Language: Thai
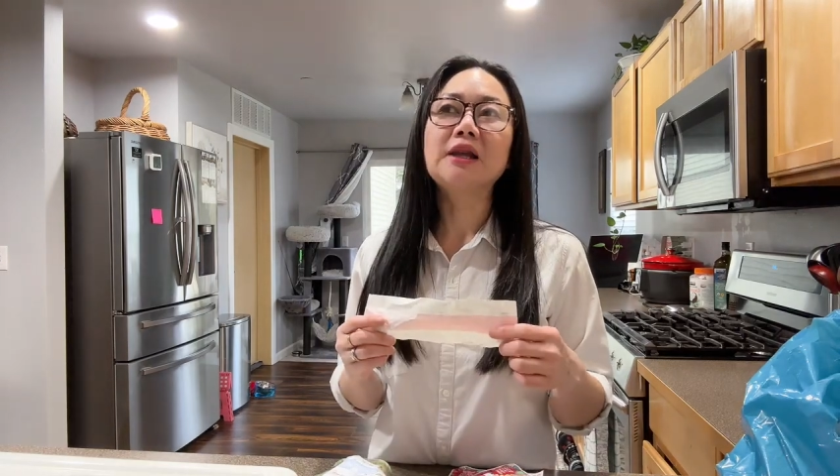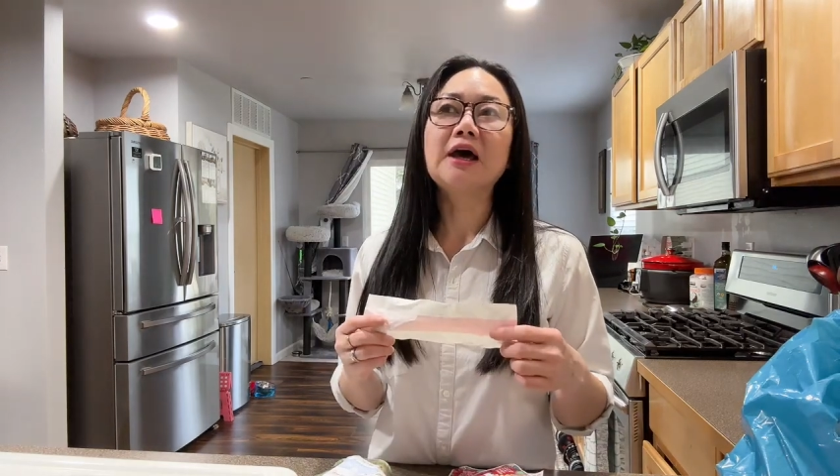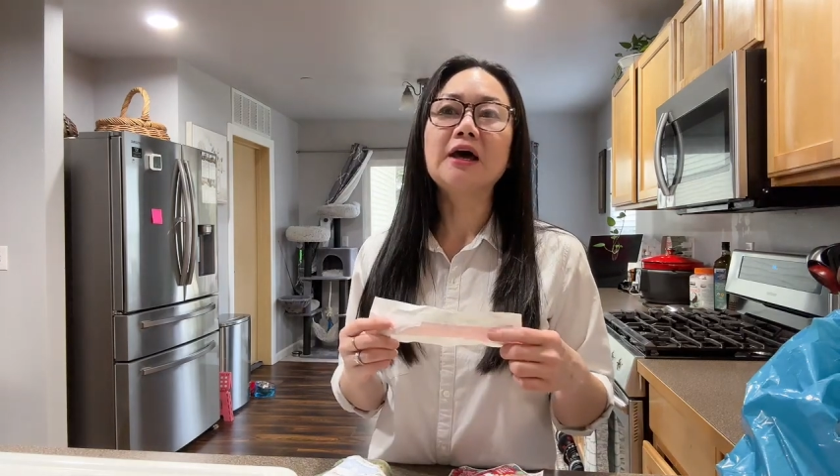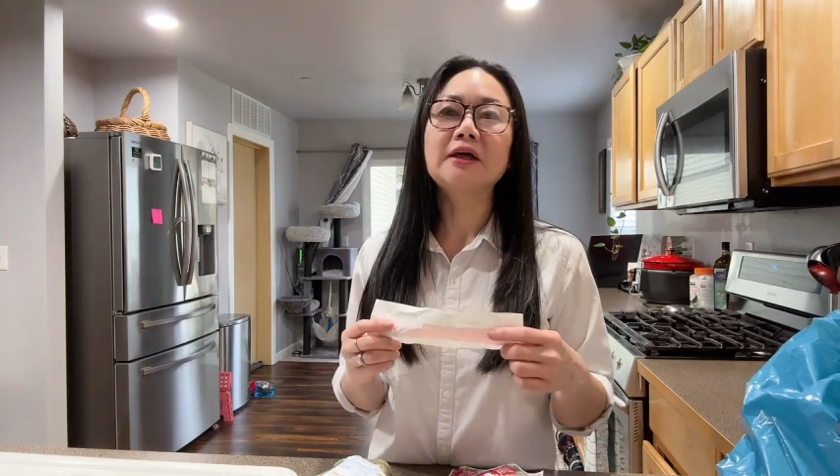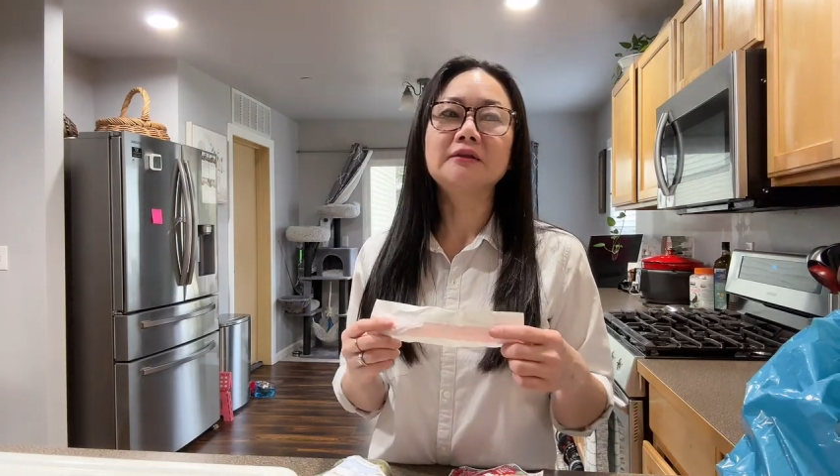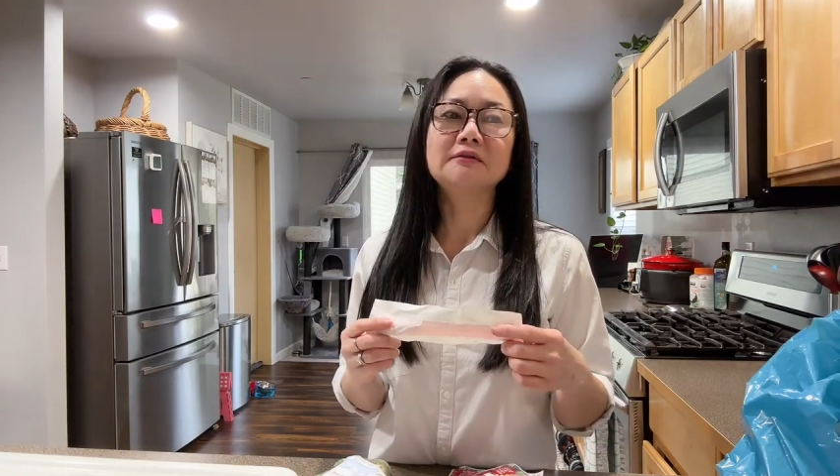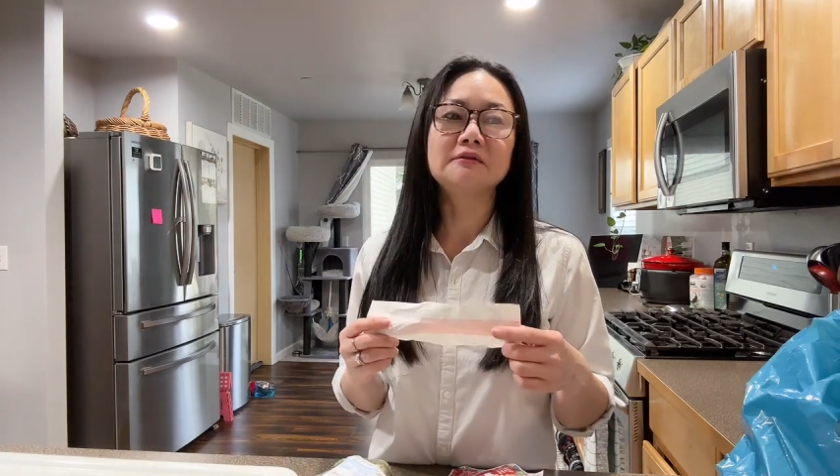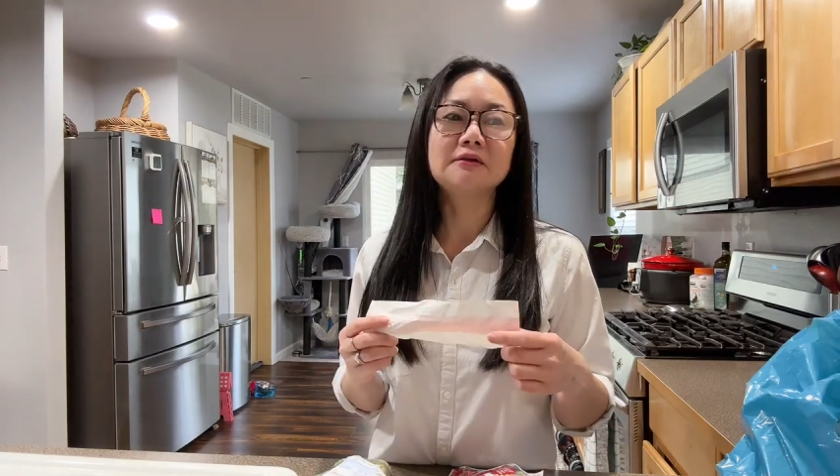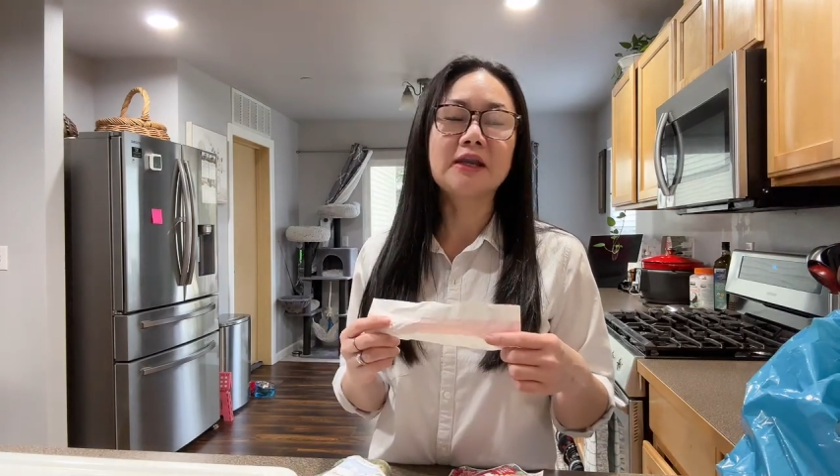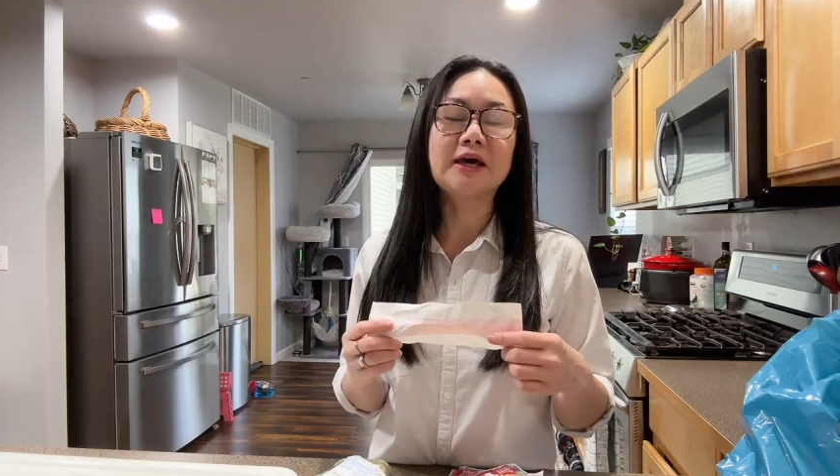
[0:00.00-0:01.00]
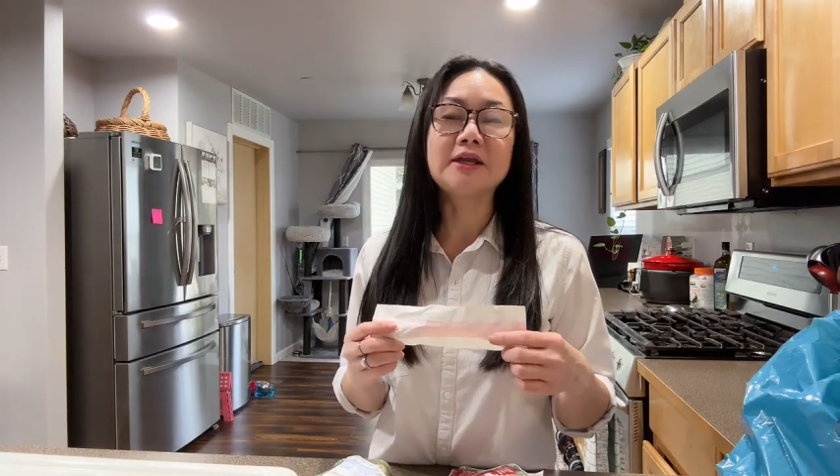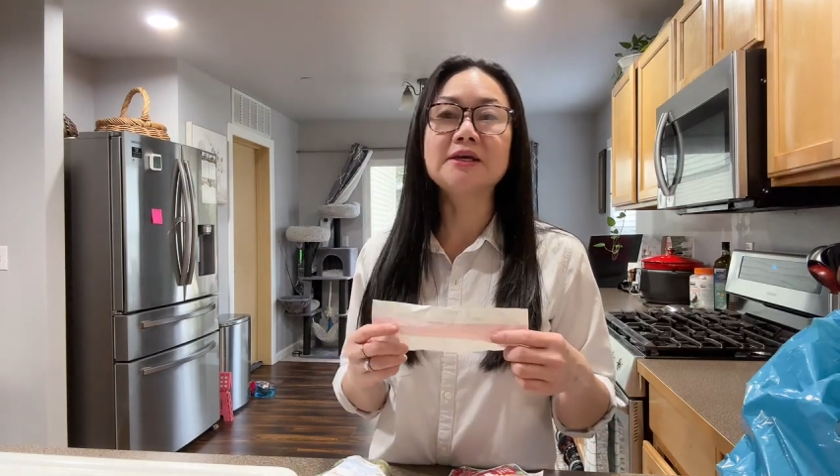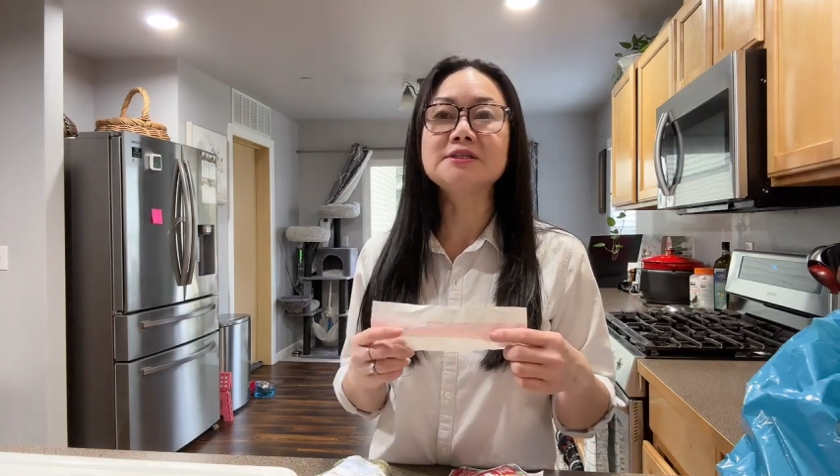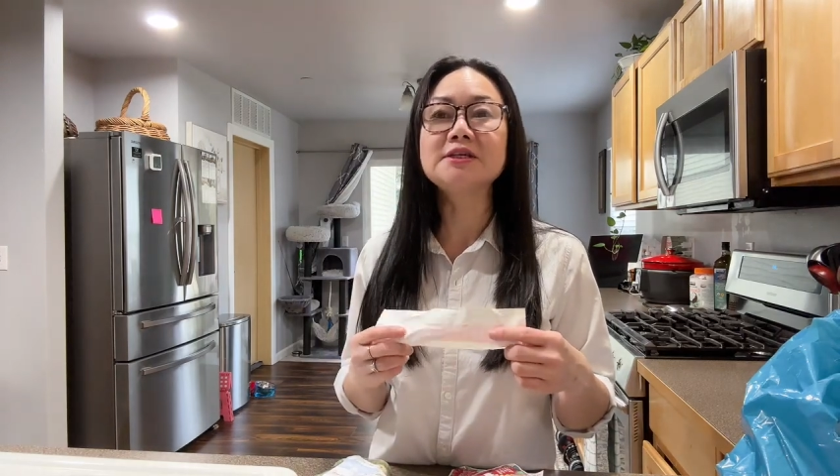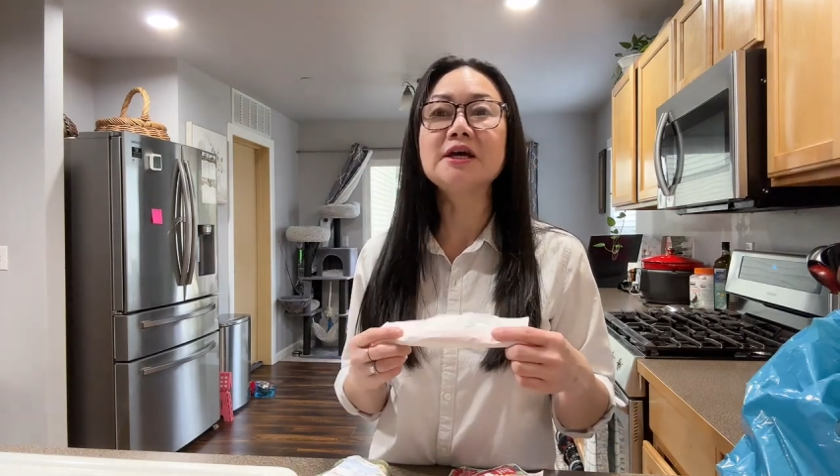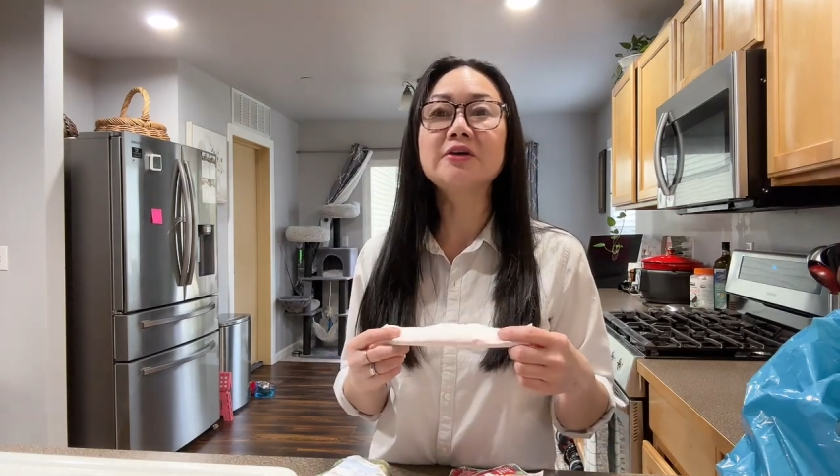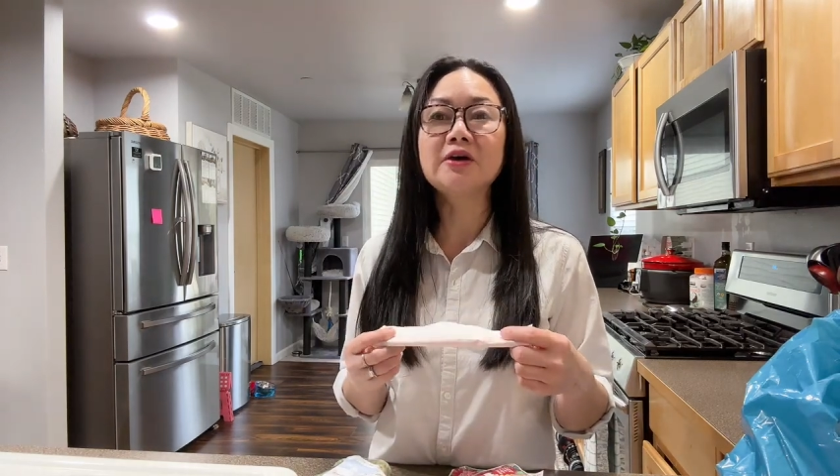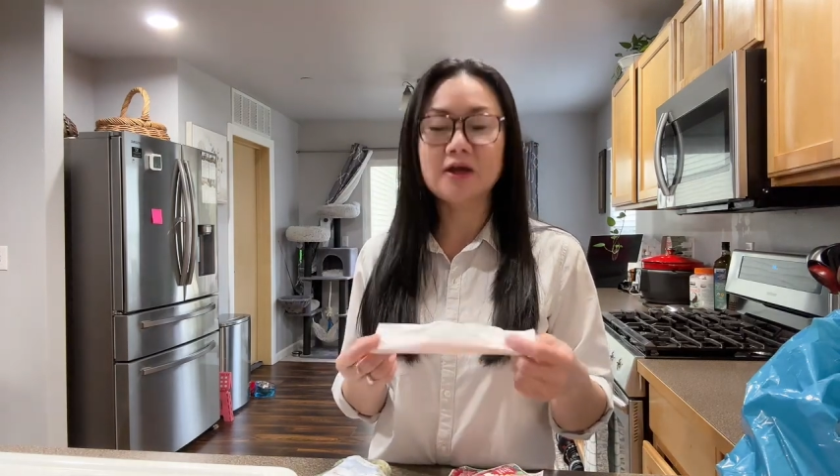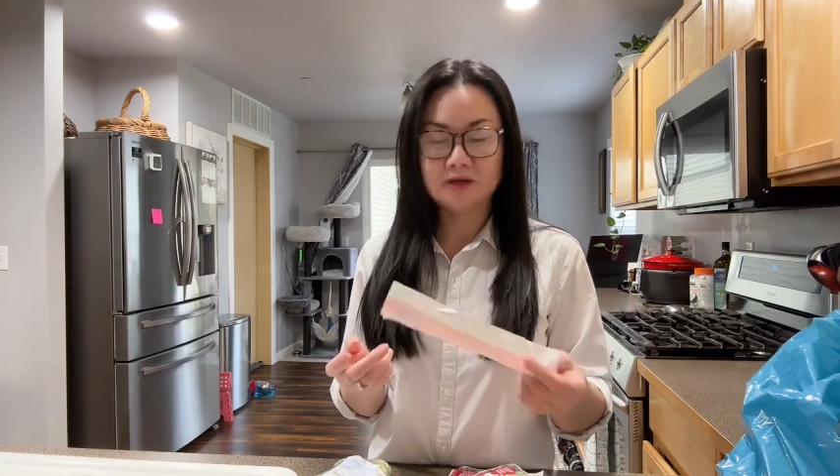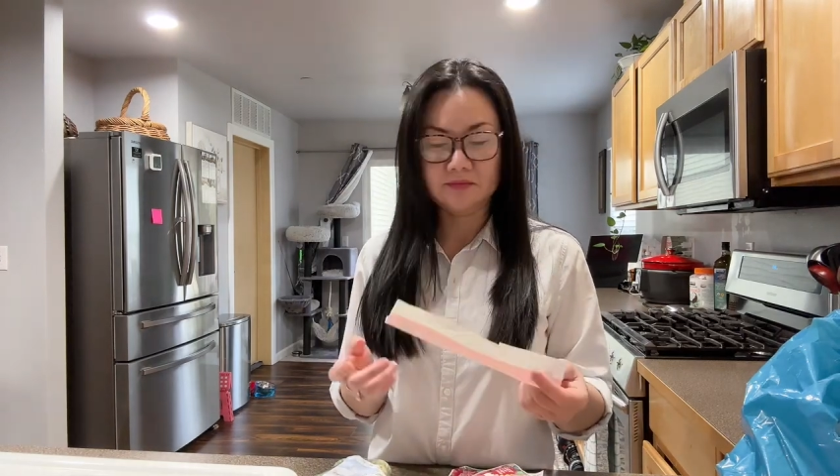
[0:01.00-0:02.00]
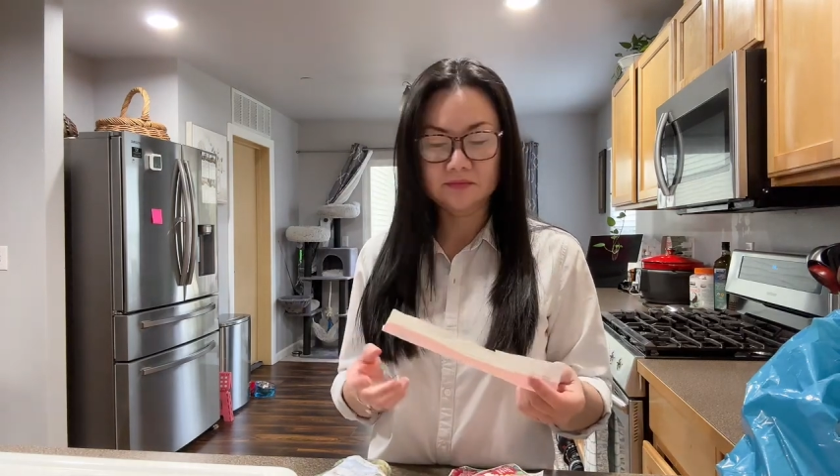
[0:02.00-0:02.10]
ล้านล้านเอเชียเนาะค่ะ